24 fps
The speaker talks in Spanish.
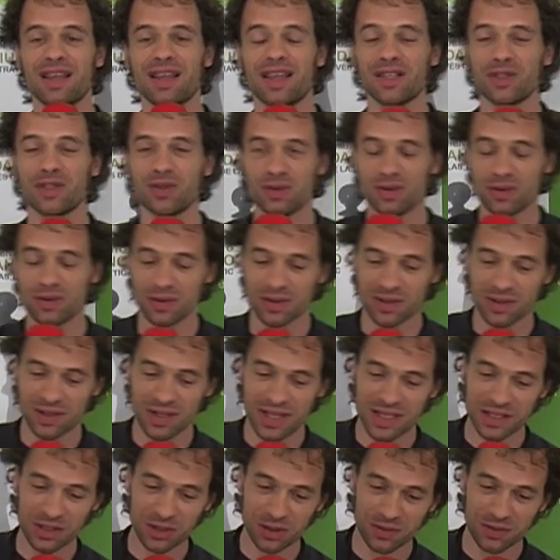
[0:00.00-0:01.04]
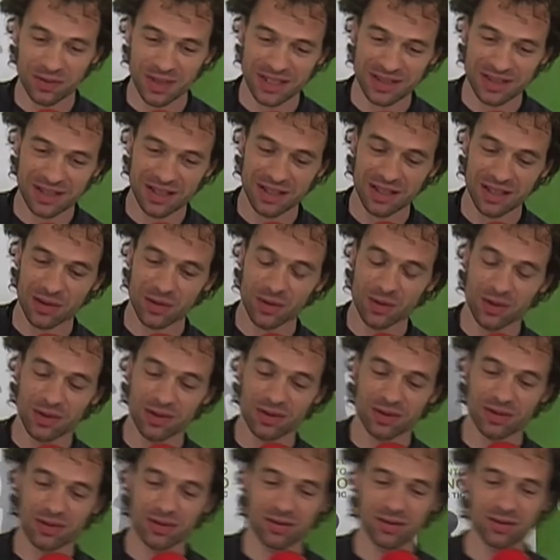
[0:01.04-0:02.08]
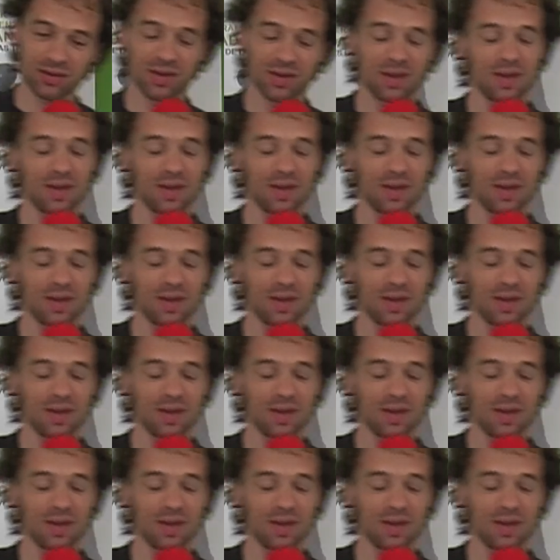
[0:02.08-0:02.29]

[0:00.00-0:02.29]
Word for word: que es un hecho bastante curioso